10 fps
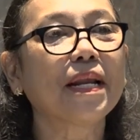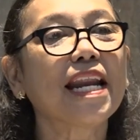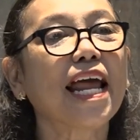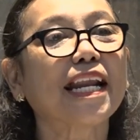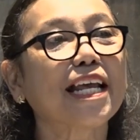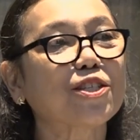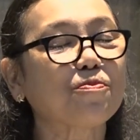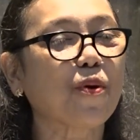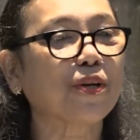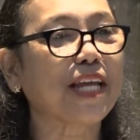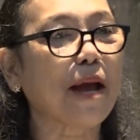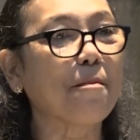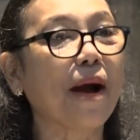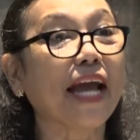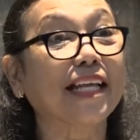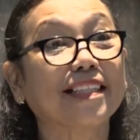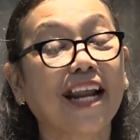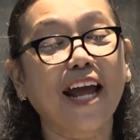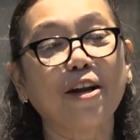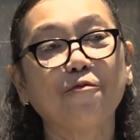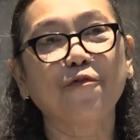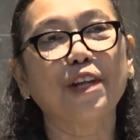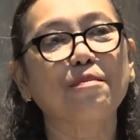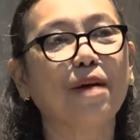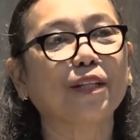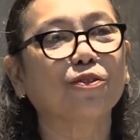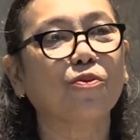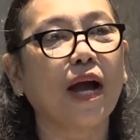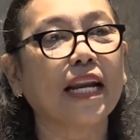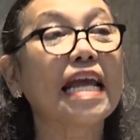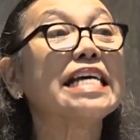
berilah respon yang baik terhadap firman Tuhan.